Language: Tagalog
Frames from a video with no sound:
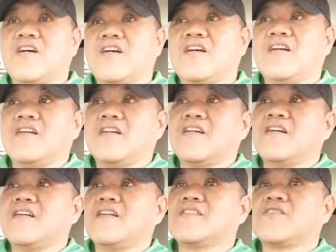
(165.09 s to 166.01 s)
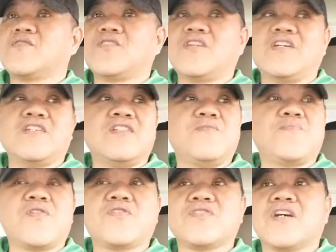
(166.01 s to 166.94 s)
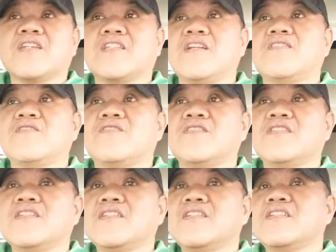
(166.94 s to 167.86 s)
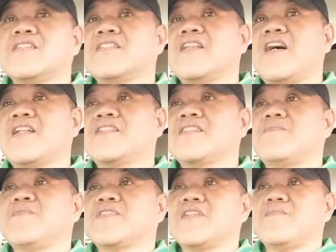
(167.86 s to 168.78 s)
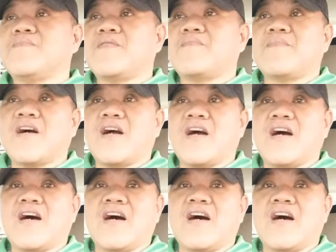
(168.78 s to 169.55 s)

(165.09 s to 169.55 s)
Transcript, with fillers: uh, sorry hindi po ako nakadalo dahil sa iba't ibang mga